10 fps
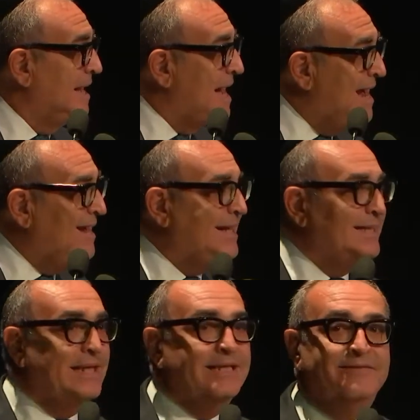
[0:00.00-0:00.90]
anche
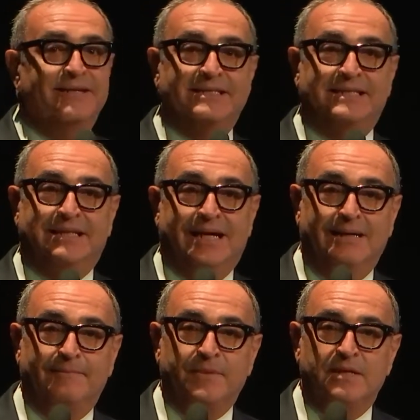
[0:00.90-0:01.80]
delle
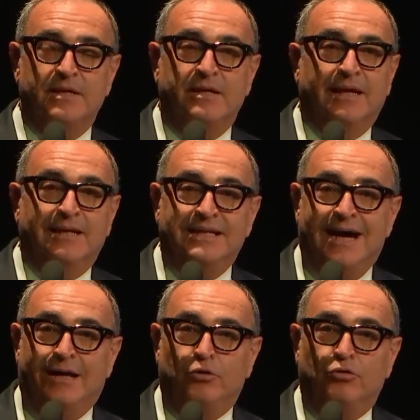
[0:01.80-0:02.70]
diversità. Il
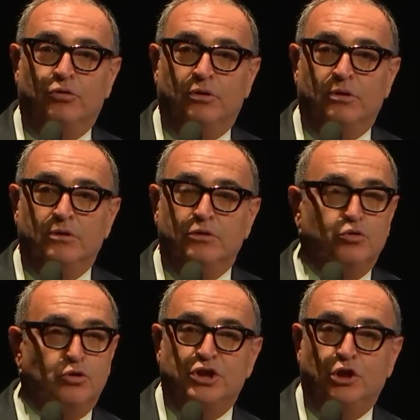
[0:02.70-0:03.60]
dialogo
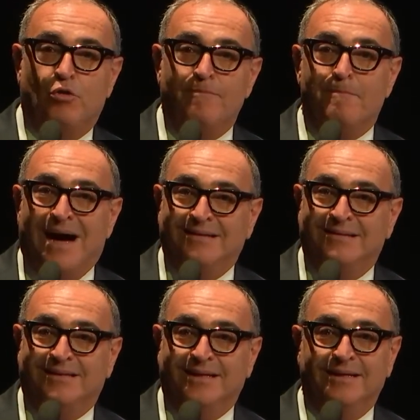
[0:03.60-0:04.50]
non si
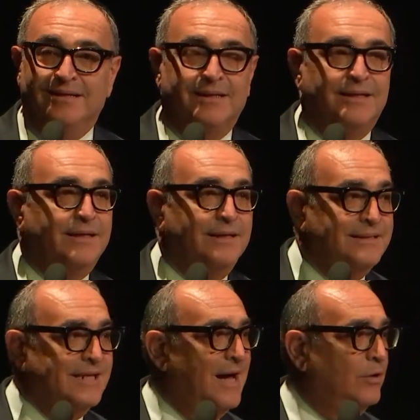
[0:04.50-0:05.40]
combatte, il
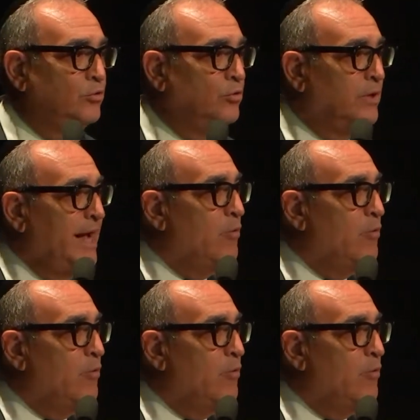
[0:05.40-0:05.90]
dialogo è